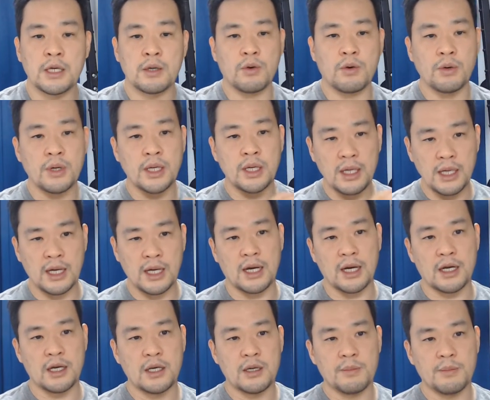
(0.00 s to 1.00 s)
これが、
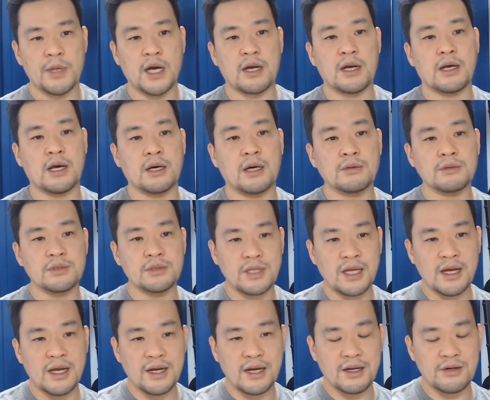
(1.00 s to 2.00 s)
まあ
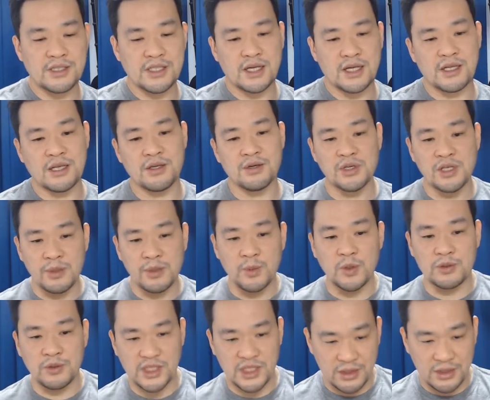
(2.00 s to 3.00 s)
カウンターカルチャーで揺り
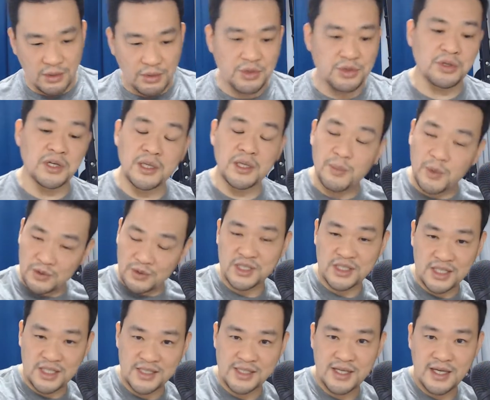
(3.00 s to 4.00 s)
戻しの揺り戻
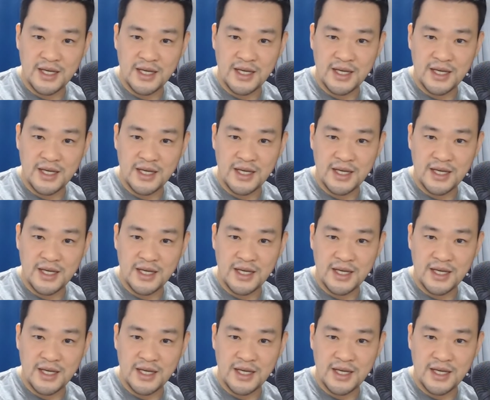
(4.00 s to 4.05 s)
しです。